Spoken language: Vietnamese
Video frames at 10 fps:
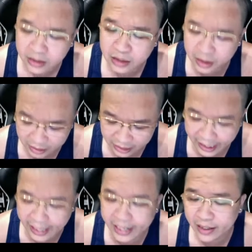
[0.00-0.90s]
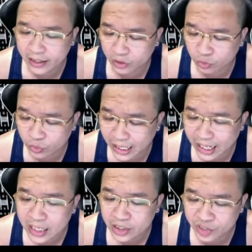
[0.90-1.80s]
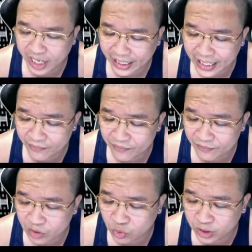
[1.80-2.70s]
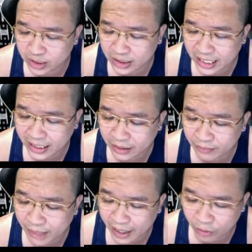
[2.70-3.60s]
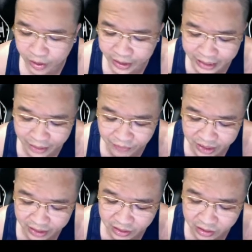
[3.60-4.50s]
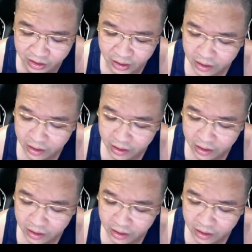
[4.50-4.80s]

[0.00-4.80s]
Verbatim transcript: thực tế để chúng ta trải nghiệm và rút ra những bài học kinh nghiệm trên thị trường.